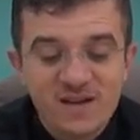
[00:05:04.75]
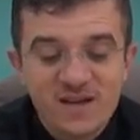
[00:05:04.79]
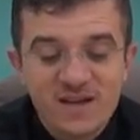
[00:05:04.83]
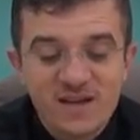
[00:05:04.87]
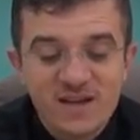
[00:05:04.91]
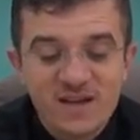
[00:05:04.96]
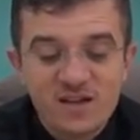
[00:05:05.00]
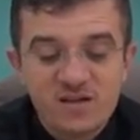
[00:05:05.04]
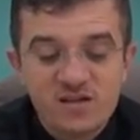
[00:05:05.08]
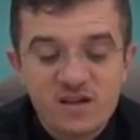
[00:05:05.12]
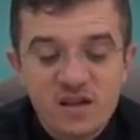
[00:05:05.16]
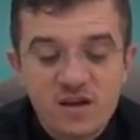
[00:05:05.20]

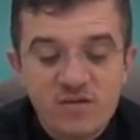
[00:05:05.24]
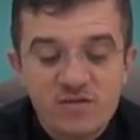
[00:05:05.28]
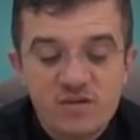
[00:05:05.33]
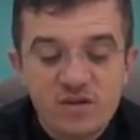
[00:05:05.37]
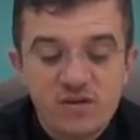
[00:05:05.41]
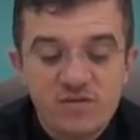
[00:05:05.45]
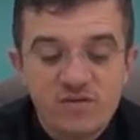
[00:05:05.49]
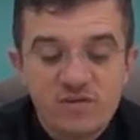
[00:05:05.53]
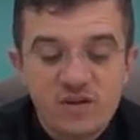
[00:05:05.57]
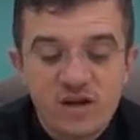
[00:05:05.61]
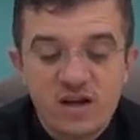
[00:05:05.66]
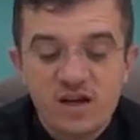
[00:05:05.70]
yeni
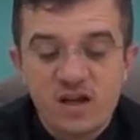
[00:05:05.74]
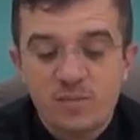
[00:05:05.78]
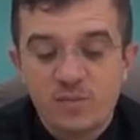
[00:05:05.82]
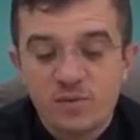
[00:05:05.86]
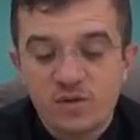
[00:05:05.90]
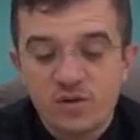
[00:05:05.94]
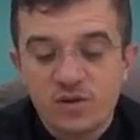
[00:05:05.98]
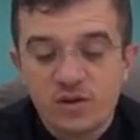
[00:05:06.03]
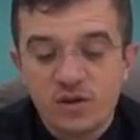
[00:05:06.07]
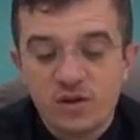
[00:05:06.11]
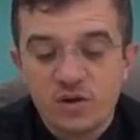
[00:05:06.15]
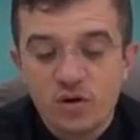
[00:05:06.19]
tevkifler
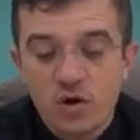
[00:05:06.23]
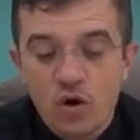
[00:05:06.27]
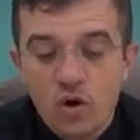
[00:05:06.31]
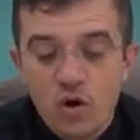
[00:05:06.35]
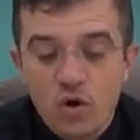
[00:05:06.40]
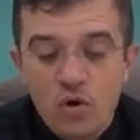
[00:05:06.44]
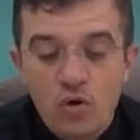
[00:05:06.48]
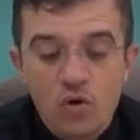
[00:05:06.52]
yapıldı.